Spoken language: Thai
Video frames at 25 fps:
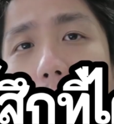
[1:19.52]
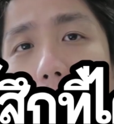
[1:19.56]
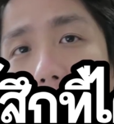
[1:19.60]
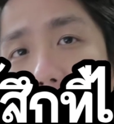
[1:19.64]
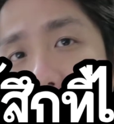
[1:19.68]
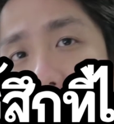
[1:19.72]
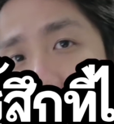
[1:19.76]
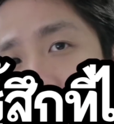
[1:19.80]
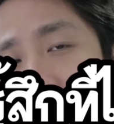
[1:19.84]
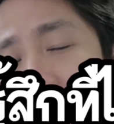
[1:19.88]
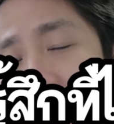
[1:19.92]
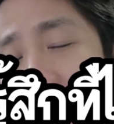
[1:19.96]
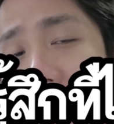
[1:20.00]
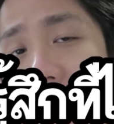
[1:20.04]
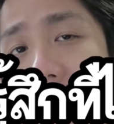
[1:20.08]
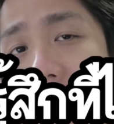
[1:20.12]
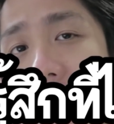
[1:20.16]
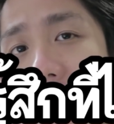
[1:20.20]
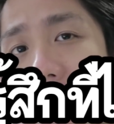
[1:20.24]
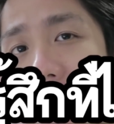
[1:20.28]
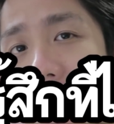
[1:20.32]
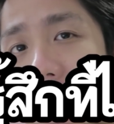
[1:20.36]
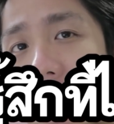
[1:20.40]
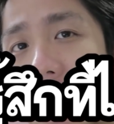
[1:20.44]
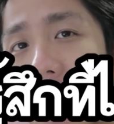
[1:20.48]
รู้สึกว่าหนังเรื่
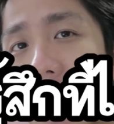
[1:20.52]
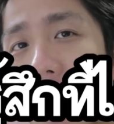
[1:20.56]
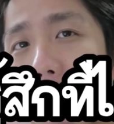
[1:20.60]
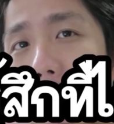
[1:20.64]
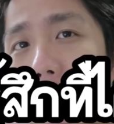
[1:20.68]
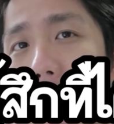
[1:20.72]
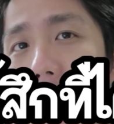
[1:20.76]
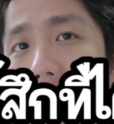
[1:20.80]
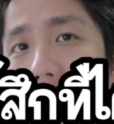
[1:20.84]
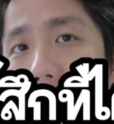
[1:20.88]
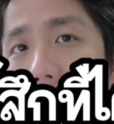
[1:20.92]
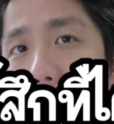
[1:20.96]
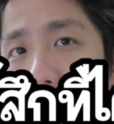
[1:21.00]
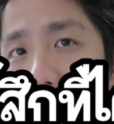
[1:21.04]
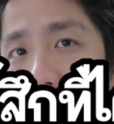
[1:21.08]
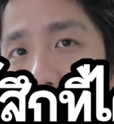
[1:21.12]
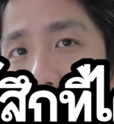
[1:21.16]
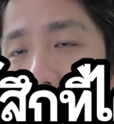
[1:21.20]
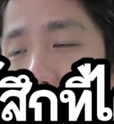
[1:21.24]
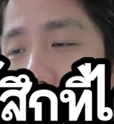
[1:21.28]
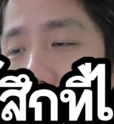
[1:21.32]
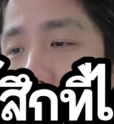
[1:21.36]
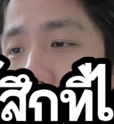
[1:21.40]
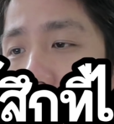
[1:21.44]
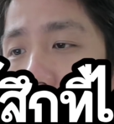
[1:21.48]
องนี้นะครับมีซิมโบ
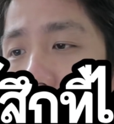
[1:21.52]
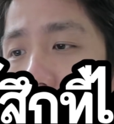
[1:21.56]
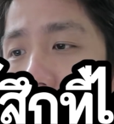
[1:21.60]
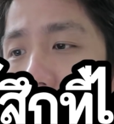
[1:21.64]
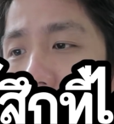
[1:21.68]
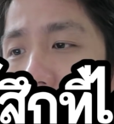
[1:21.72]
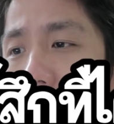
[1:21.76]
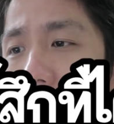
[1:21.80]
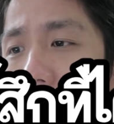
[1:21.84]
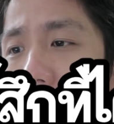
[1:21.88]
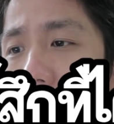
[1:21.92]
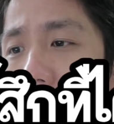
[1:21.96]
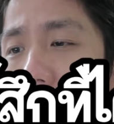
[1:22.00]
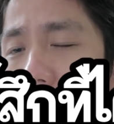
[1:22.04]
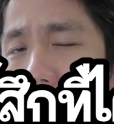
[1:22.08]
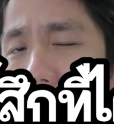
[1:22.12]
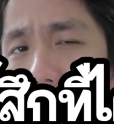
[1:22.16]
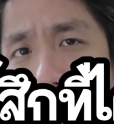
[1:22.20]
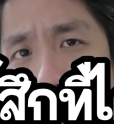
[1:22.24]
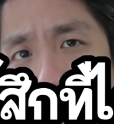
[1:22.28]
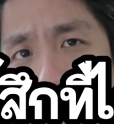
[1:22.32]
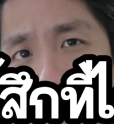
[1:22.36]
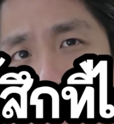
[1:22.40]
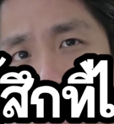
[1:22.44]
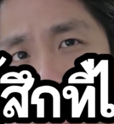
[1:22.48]
ลิกมีสัญลักษณ์เย
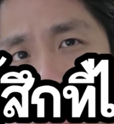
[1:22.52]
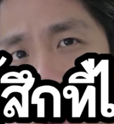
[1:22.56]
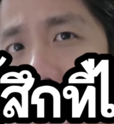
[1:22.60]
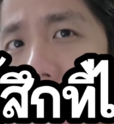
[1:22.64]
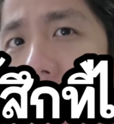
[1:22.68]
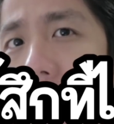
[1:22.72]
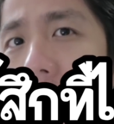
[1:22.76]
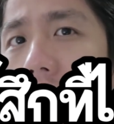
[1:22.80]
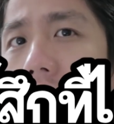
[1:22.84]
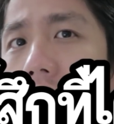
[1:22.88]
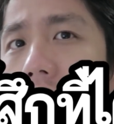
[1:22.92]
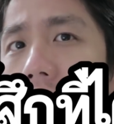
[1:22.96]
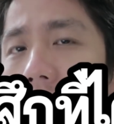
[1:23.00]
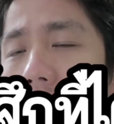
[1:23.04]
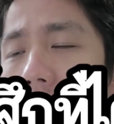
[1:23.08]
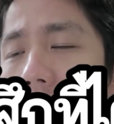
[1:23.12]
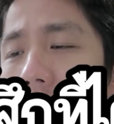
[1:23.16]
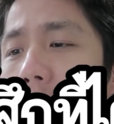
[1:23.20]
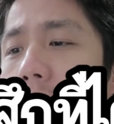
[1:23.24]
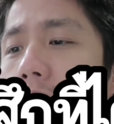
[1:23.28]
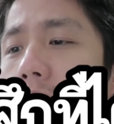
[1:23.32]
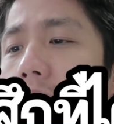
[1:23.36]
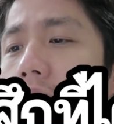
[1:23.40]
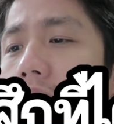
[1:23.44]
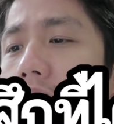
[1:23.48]
อะมากๆเลยนะ
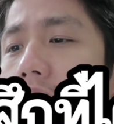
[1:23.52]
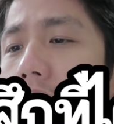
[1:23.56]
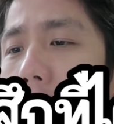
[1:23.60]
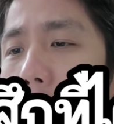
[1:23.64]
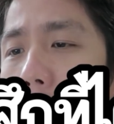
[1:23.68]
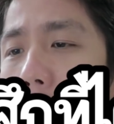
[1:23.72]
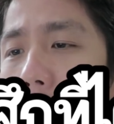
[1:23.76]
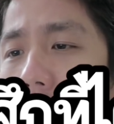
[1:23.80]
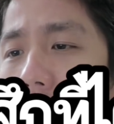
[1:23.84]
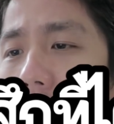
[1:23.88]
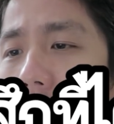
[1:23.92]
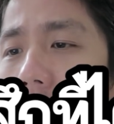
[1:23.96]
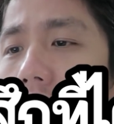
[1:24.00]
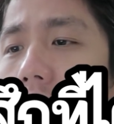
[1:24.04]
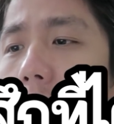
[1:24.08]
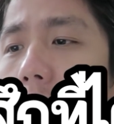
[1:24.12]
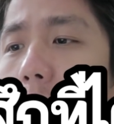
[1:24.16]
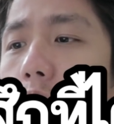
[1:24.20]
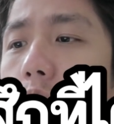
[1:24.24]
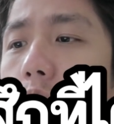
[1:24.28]
ครับแต่มันก็จะ